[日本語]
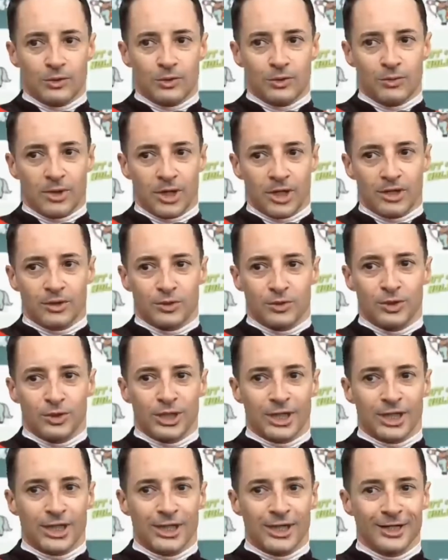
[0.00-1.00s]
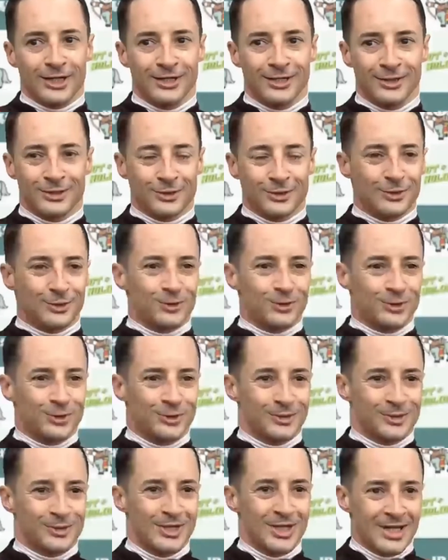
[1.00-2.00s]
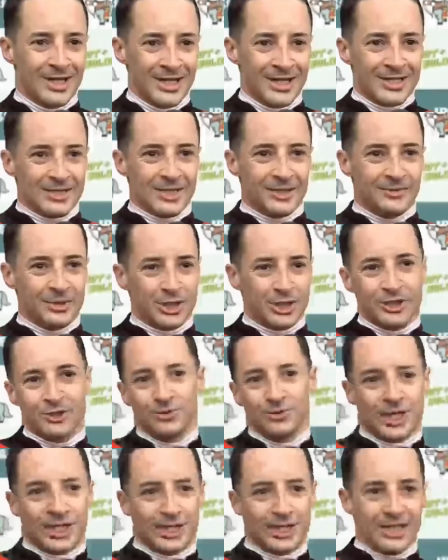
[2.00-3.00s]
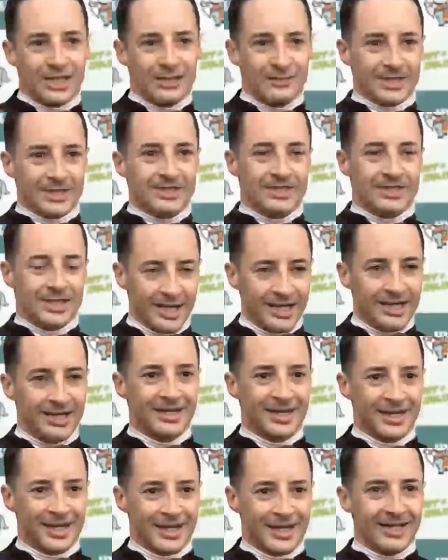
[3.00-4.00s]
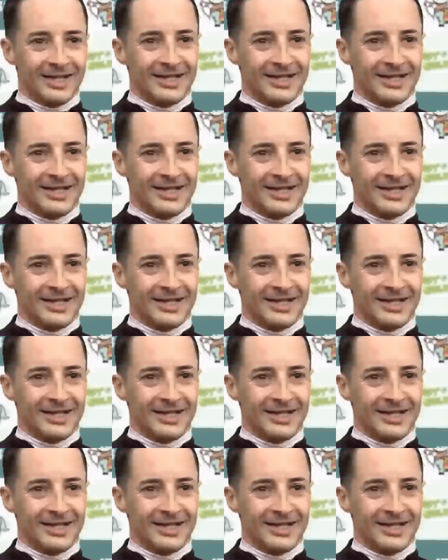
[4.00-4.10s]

まあ、これからちょっと寂しくなっていますね、はい、